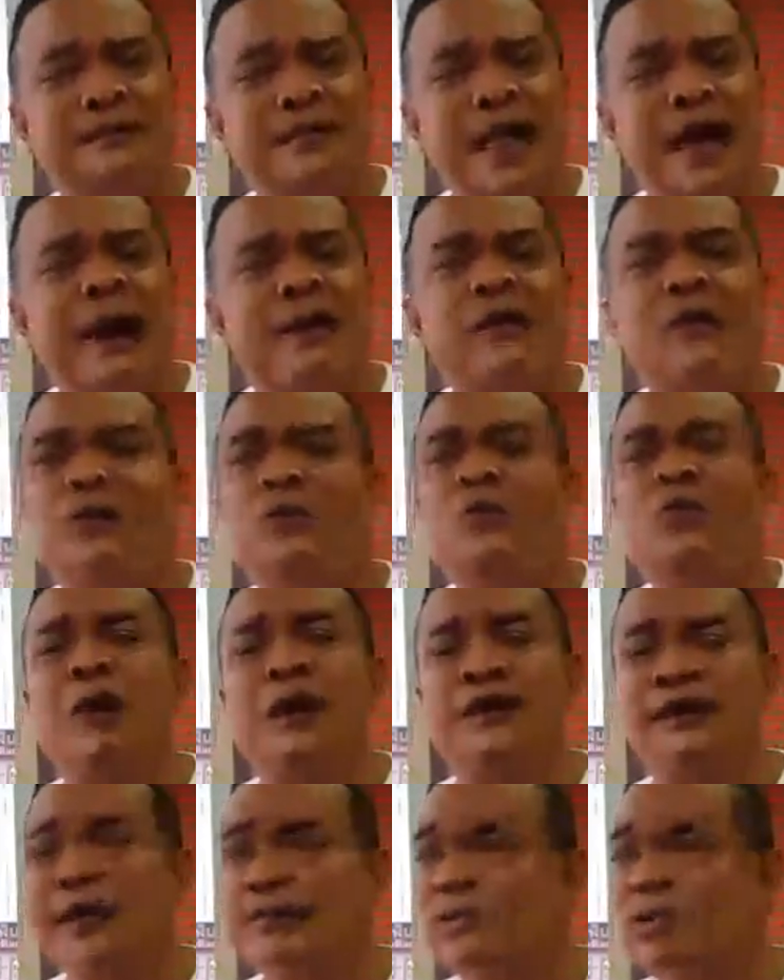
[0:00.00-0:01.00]
ต่างก็รู้กั
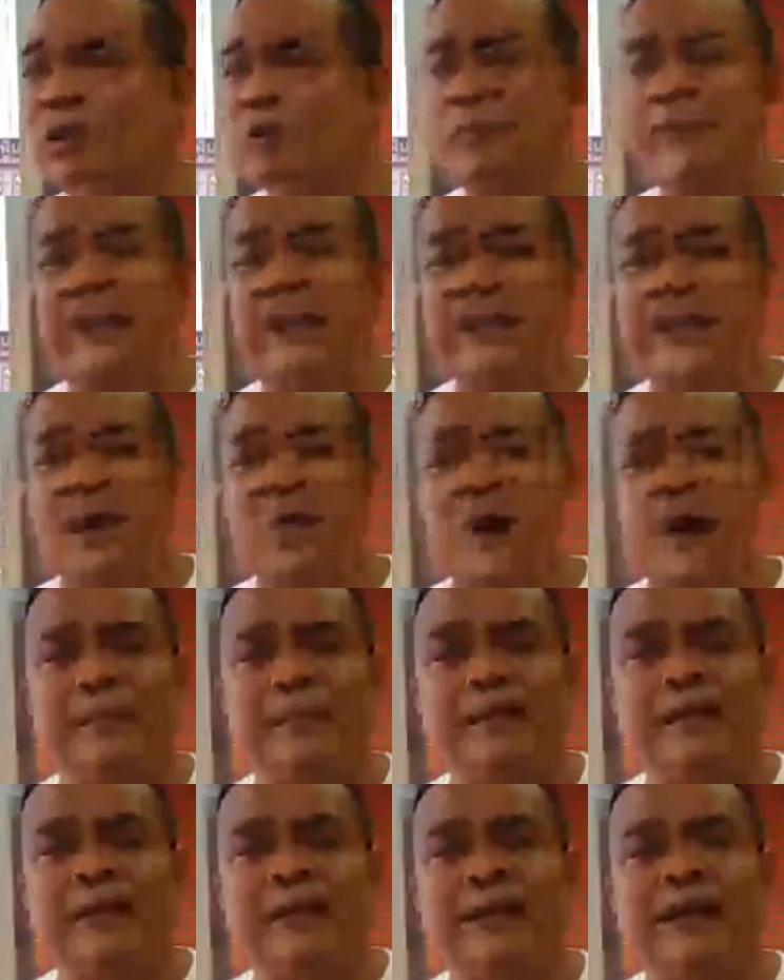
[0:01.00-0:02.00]
นเต็มอกเพียง แต่ว่า
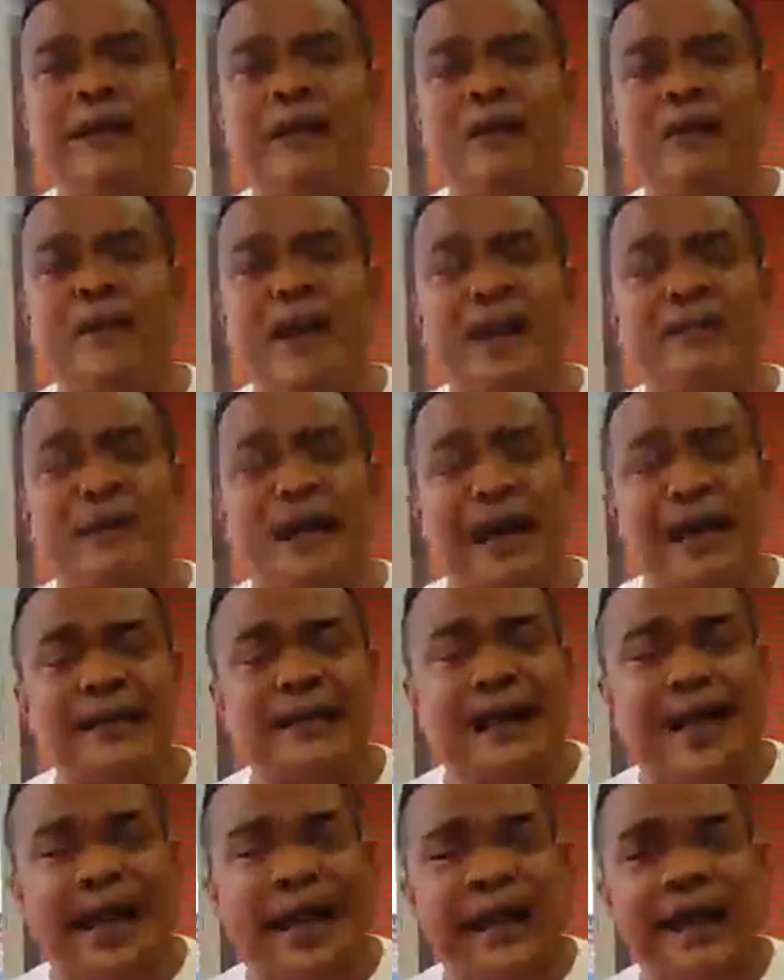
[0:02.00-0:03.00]
พื้นที่เขาแม่มีการถ
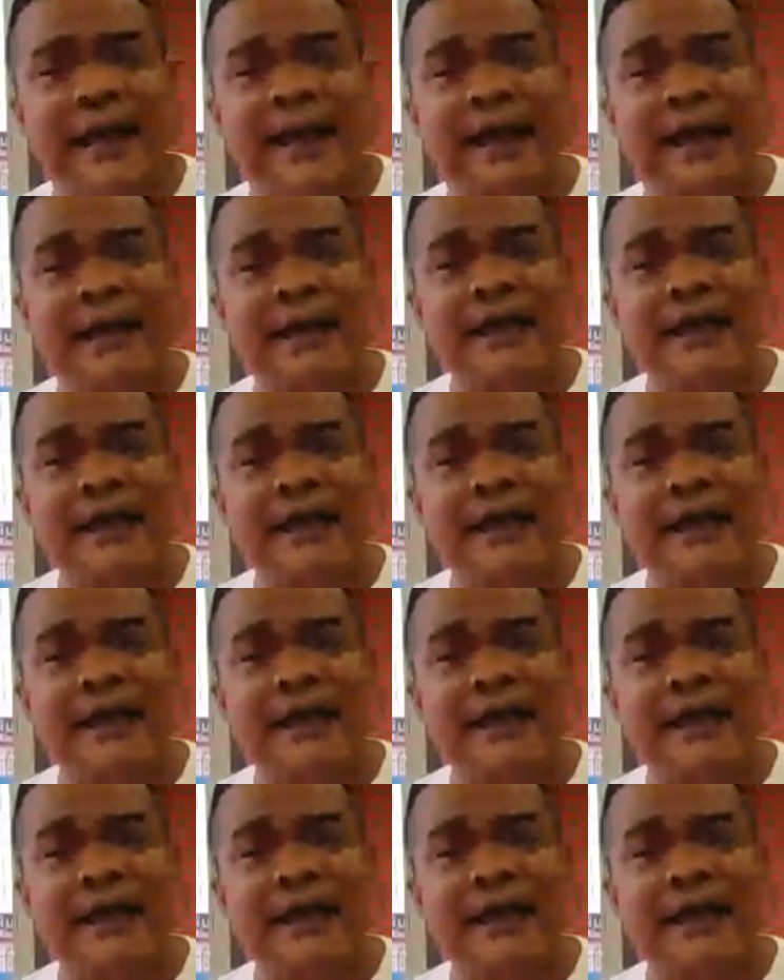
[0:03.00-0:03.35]
แถลงไง